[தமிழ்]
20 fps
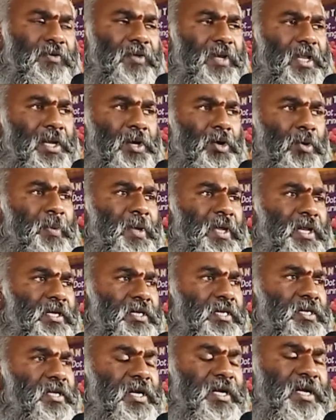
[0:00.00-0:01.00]
ஒரு யூரோப்பியன்
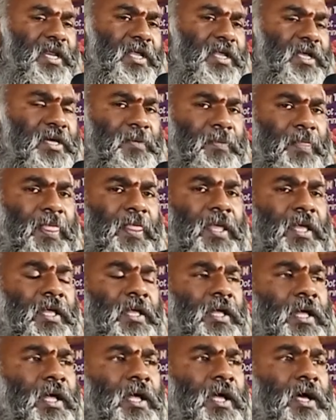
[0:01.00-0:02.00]
கிரிட்டிக்கு
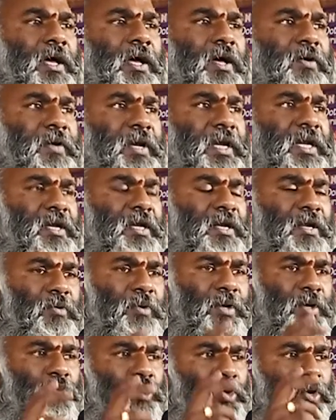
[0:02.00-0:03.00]
அவர்
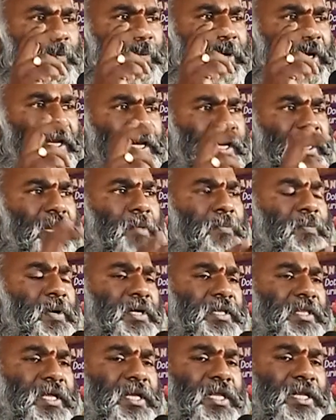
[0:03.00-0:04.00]
ஒரு குறிப்பிட்ட
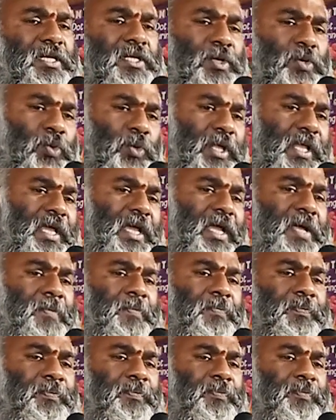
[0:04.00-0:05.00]
நிலப்பகுதியில் இருக்கக்கூடிய
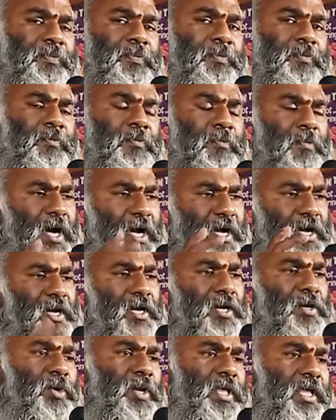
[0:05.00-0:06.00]

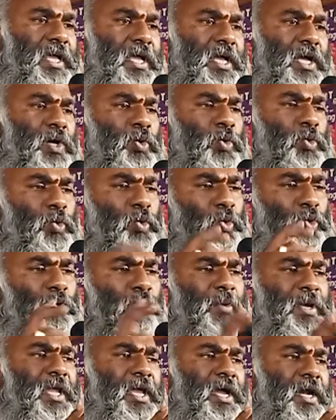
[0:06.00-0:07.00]
மக்களினுடைய
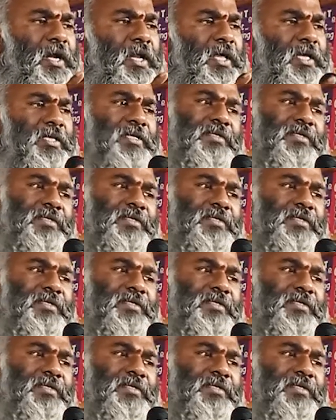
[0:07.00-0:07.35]
கூர்மையான